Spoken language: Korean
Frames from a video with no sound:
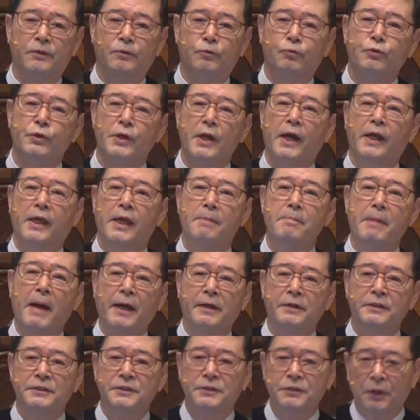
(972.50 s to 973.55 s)
구약의
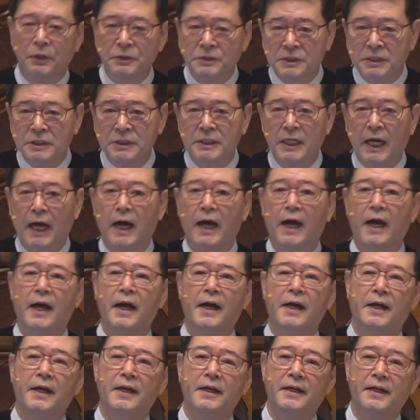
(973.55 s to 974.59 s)
많은
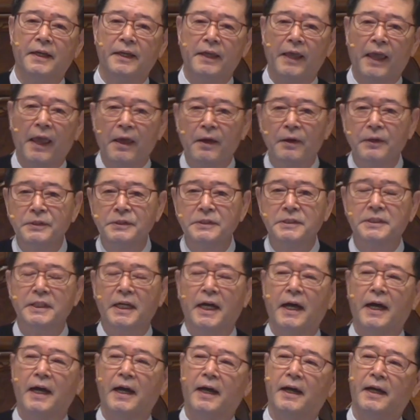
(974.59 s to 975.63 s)
선지자,
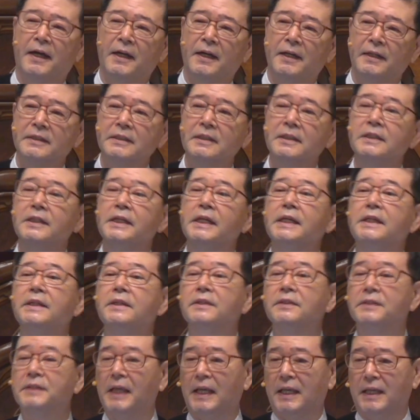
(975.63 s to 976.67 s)
예언자,
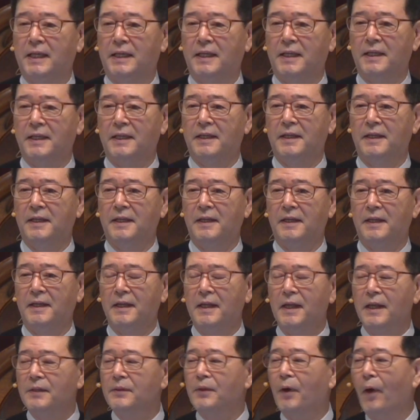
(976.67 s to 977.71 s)
의인들이
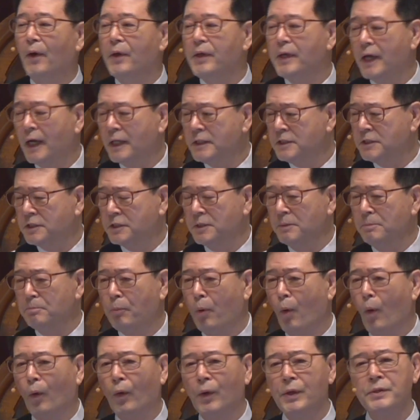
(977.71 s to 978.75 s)
너희가 지금
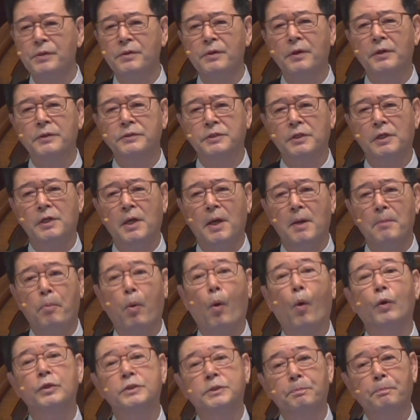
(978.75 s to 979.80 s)
보고 있는 것을
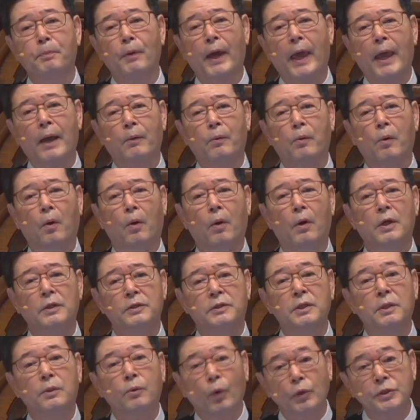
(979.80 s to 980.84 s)
보고 싶어 했고
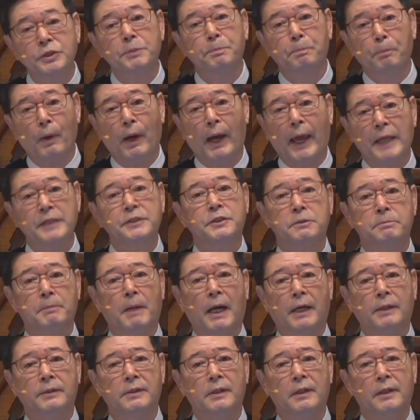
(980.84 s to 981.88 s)
듣고 싶어
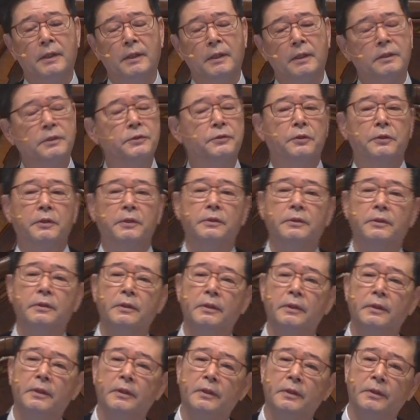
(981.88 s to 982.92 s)
했지만 그들은
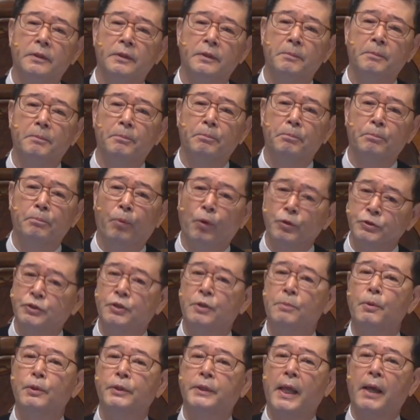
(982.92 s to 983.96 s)

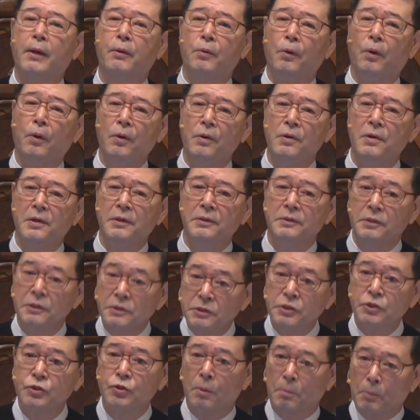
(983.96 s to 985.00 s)
보지도 못했고
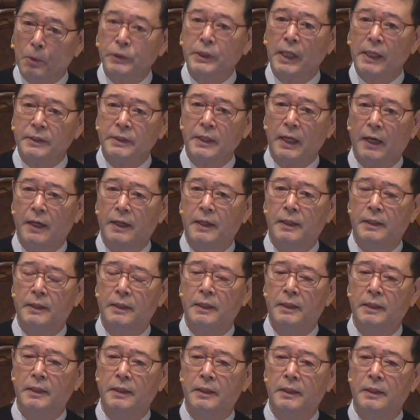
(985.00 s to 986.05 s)
듣지도 못했다.
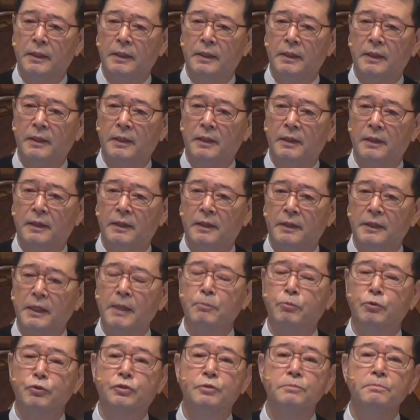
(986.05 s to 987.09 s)
이게
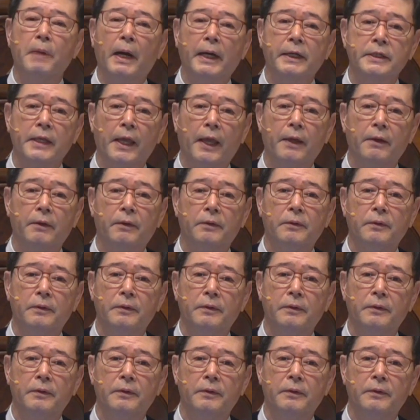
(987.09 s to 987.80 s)
무슨 말이에요?